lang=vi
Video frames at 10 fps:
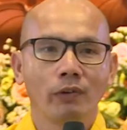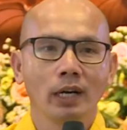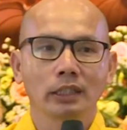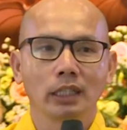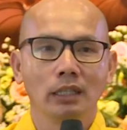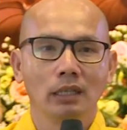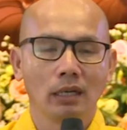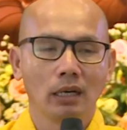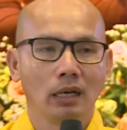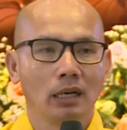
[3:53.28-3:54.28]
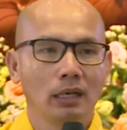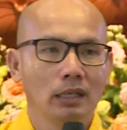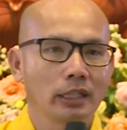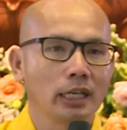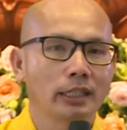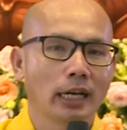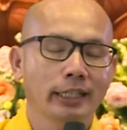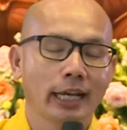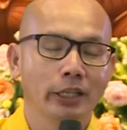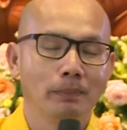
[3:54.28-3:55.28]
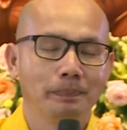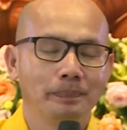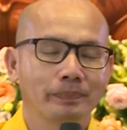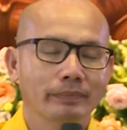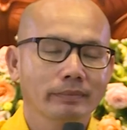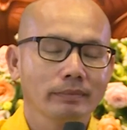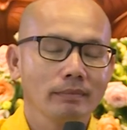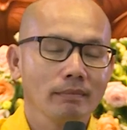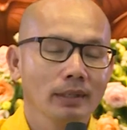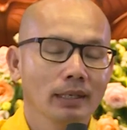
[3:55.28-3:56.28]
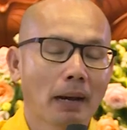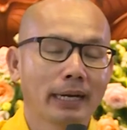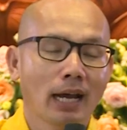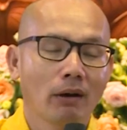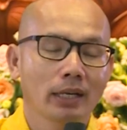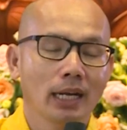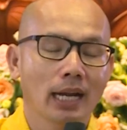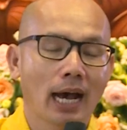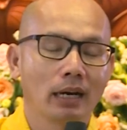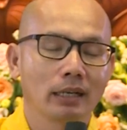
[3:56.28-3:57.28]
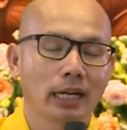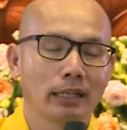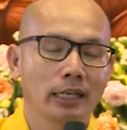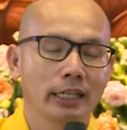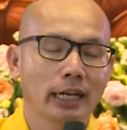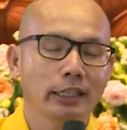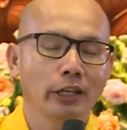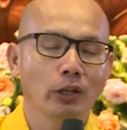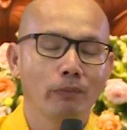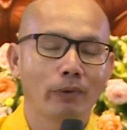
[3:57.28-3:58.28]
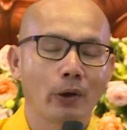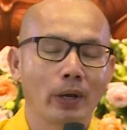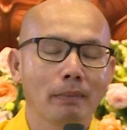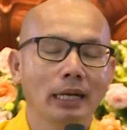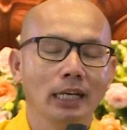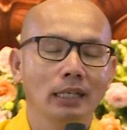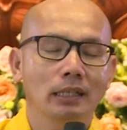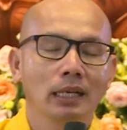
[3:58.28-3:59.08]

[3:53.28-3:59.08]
Phước Tường ở thị trấn Cái Nhum. Bạn nào ở đây là ở thị trấn Cái Nhum và huyện Mang Thích?